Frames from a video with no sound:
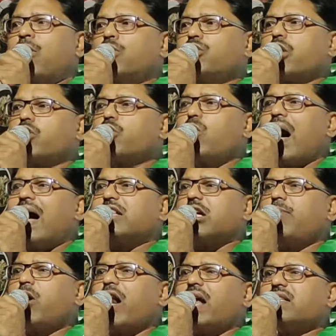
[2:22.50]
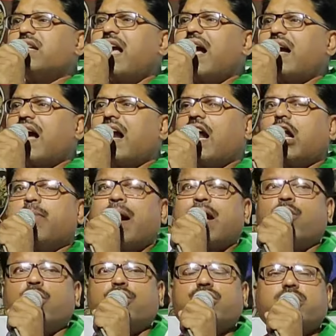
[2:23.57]
মানুষ দুহাত ভরে শিয়াখালার
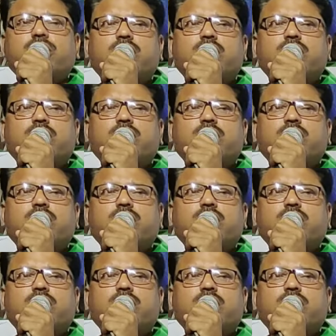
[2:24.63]
মানুষ